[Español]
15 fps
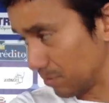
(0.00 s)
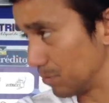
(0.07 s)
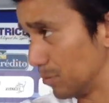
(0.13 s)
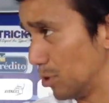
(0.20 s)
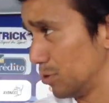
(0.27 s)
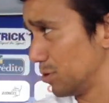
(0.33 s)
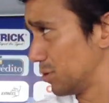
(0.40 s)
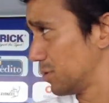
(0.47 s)

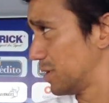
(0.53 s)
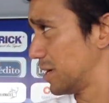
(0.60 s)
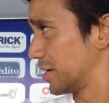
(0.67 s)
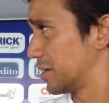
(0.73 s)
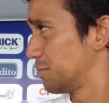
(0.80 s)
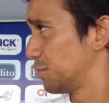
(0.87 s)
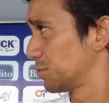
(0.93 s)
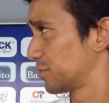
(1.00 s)
No, yo creo que el
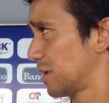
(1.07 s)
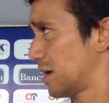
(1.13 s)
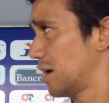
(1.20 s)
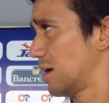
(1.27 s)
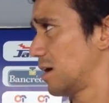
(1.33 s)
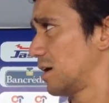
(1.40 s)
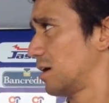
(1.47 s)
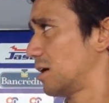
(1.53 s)
equipo
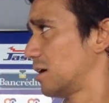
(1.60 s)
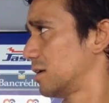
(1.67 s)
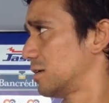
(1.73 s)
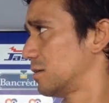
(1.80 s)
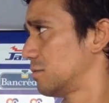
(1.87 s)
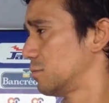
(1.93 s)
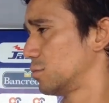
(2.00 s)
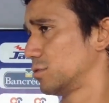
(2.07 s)
está
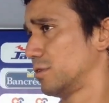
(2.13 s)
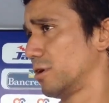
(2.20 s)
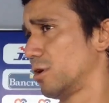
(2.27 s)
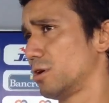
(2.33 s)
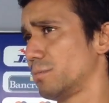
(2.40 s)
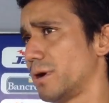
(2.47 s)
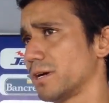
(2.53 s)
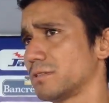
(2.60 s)
motivado
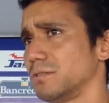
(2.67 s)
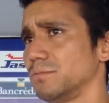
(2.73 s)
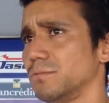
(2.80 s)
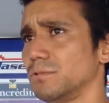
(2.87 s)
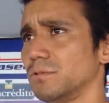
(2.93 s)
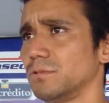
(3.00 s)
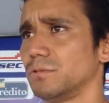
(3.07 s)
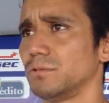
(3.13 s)
al
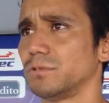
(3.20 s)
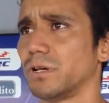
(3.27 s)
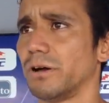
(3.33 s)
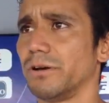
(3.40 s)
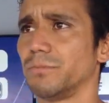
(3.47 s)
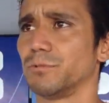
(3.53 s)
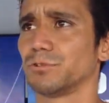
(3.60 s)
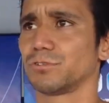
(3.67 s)
máximo.
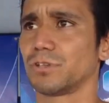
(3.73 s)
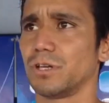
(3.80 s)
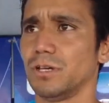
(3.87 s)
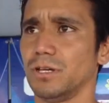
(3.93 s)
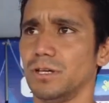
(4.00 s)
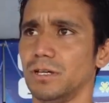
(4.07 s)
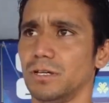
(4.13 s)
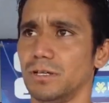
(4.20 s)
Sabemos
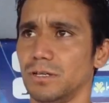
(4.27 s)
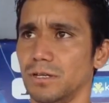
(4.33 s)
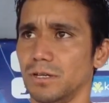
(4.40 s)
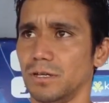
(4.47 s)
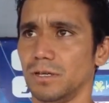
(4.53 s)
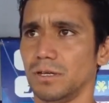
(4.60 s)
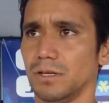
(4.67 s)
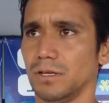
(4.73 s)
que,
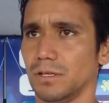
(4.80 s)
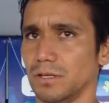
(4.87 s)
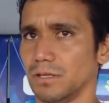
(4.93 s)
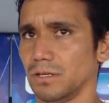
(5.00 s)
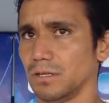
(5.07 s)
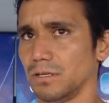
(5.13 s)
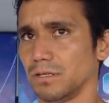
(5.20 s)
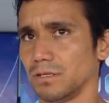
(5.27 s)

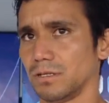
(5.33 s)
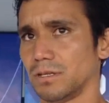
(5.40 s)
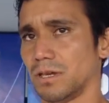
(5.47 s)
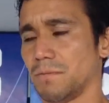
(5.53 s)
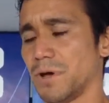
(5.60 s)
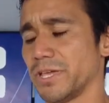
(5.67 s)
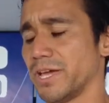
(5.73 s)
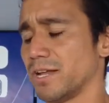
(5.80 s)
que
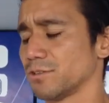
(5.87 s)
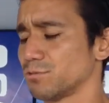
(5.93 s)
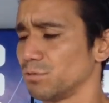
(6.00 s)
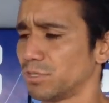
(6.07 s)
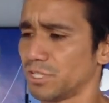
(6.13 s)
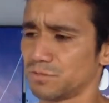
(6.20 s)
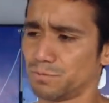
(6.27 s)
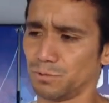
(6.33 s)
mañana son
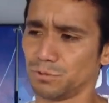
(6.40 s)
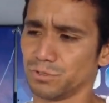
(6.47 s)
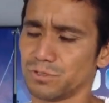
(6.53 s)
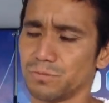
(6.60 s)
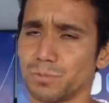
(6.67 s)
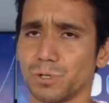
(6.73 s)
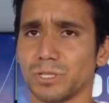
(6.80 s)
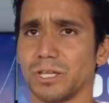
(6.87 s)
tres puntos
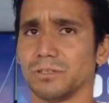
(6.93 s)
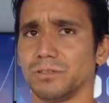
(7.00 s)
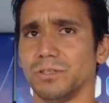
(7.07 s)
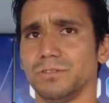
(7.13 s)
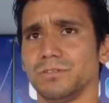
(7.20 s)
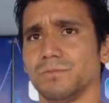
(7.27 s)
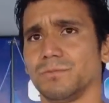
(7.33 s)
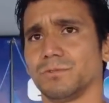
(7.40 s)

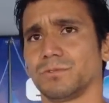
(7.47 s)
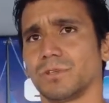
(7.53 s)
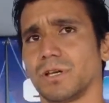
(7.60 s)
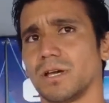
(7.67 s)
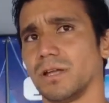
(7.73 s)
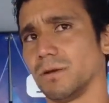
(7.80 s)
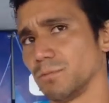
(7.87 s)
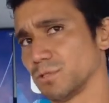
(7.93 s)
importantísimos, que
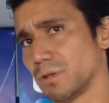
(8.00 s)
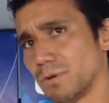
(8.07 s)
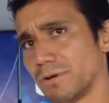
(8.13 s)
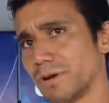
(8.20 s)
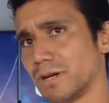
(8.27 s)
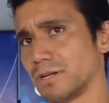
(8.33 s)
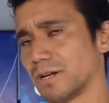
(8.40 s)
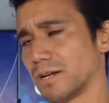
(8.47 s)
queremos
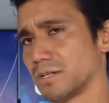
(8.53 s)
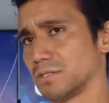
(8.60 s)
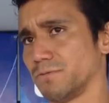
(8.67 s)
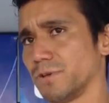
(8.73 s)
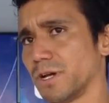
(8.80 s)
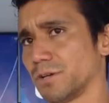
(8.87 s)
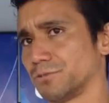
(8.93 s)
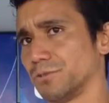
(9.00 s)
amarrar a la
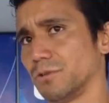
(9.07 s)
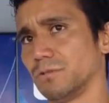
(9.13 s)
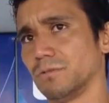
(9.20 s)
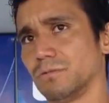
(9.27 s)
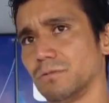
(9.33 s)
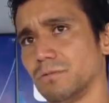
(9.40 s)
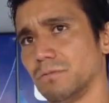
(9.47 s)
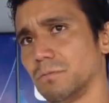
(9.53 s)
clasificación,
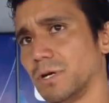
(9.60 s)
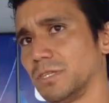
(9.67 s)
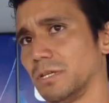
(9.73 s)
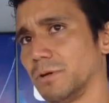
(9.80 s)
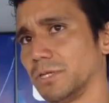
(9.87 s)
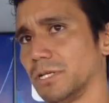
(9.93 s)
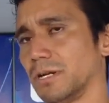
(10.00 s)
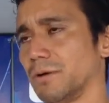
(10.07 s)

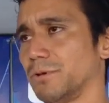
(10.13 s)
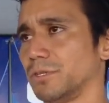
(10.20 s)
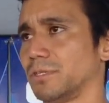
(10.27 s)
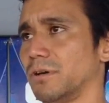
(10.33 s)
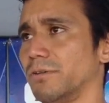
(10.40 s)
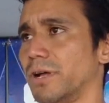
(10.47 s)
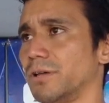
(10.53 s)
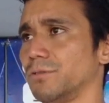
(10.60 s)
matemáticamente
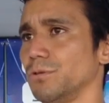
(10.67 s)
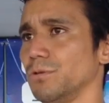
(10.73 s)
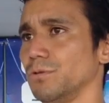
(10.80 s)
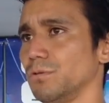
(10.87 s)
hablando,